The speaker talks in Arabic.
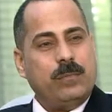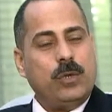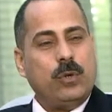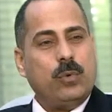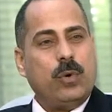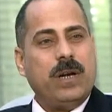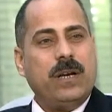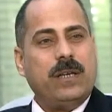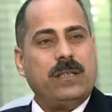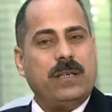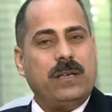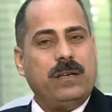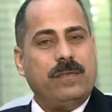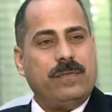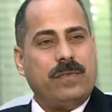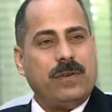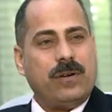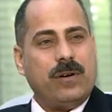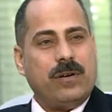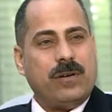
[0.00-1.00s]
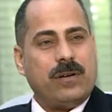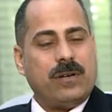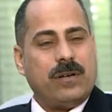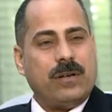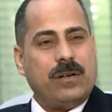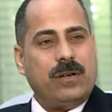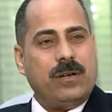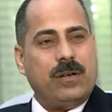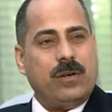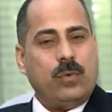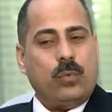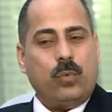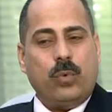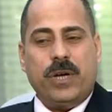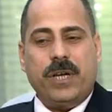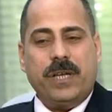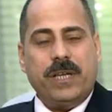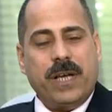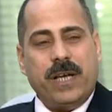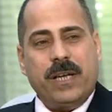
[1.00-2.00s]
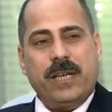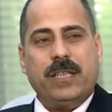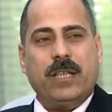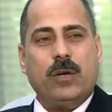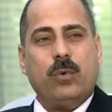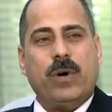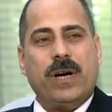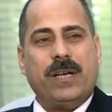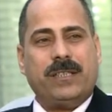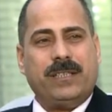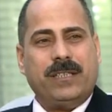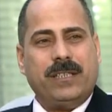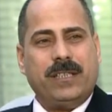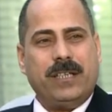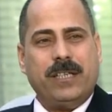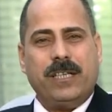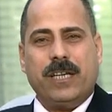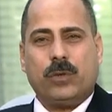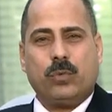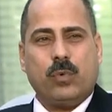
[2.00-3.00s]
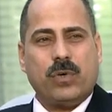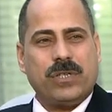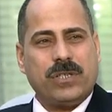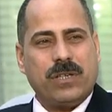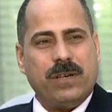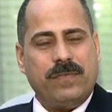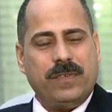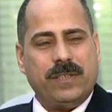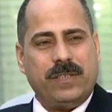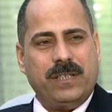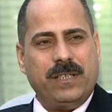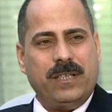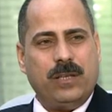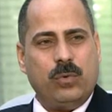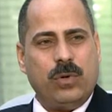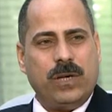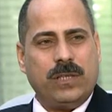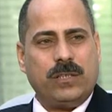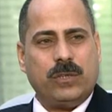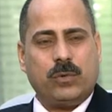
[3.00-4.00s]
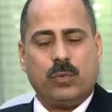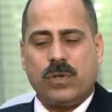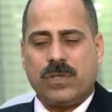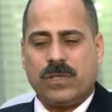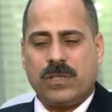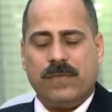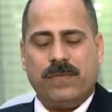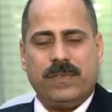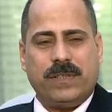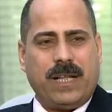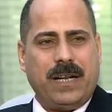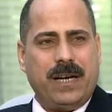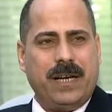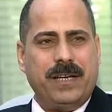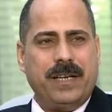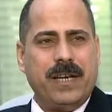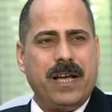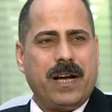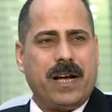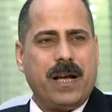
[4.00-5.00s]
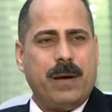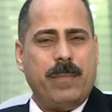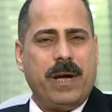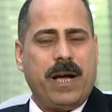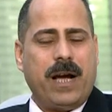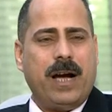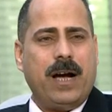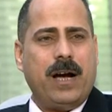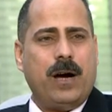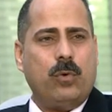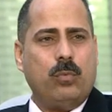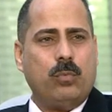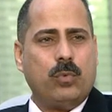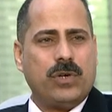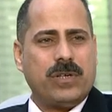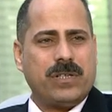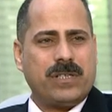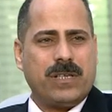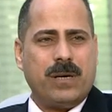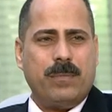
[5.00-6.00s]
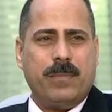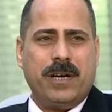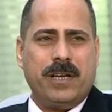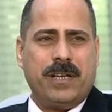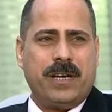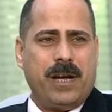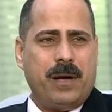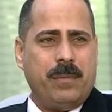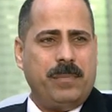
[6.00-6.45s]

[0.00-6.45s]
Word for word: بيولد الانفجار وهي ايه دلوقتي هي توصفت ايه دلوقتي توصفت على انها جماعه او منظمه إرهابية.